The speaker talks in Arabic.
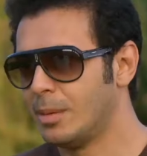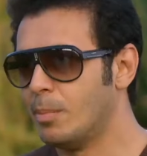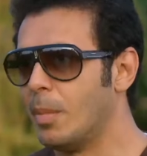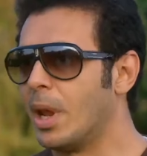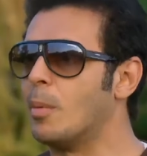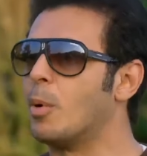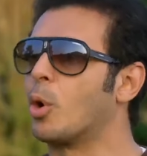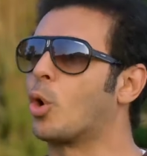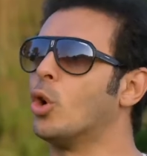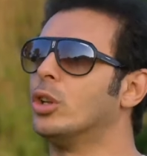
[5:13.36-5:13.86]
ما
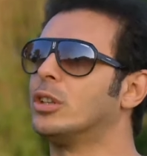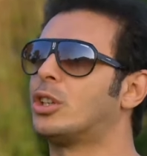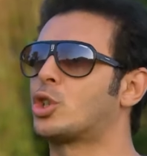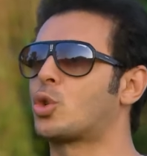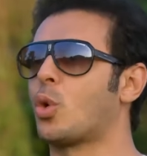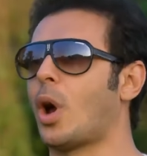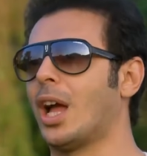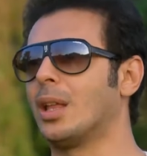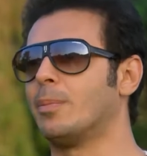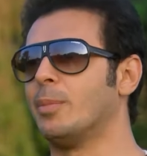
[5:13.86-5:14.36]
انا ما
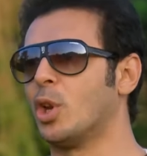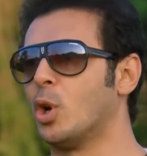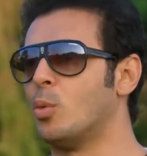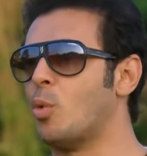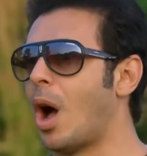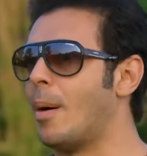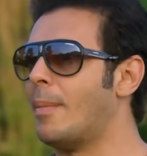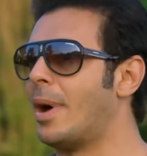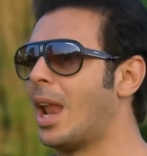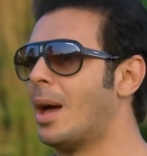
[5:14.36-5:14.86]
كنتش واحد منهم
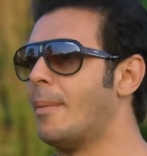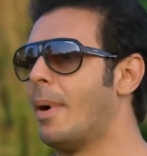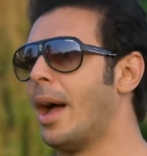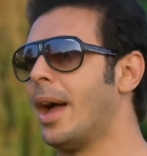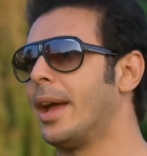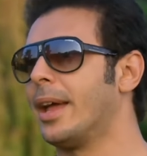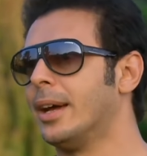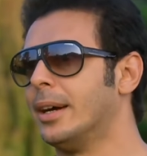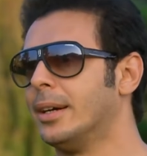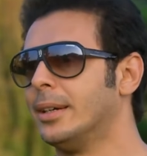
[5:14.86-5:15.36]
وعملها
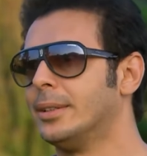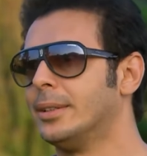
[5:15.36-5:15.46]
معايا